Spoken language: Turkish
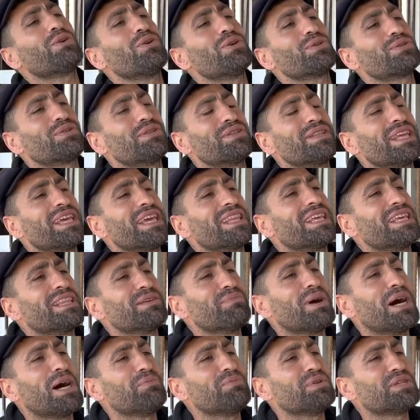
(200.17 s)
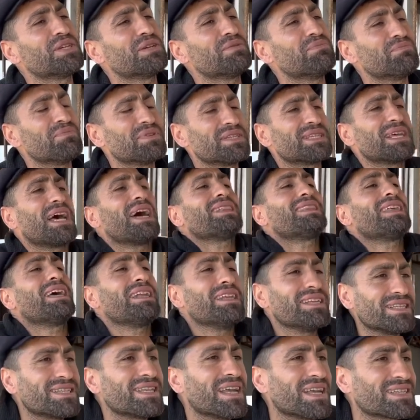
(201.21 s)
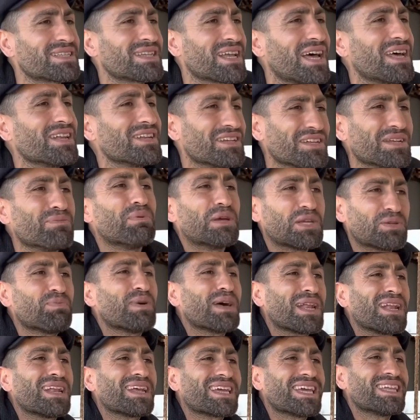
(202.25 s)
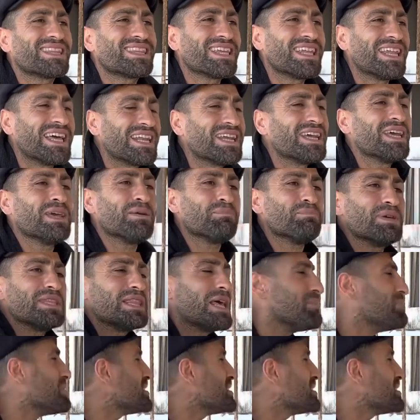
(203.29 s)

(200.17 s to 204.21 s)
olsun diye dedim abicim. Zaten insan sağlığını beş paralık ettiler. Bir de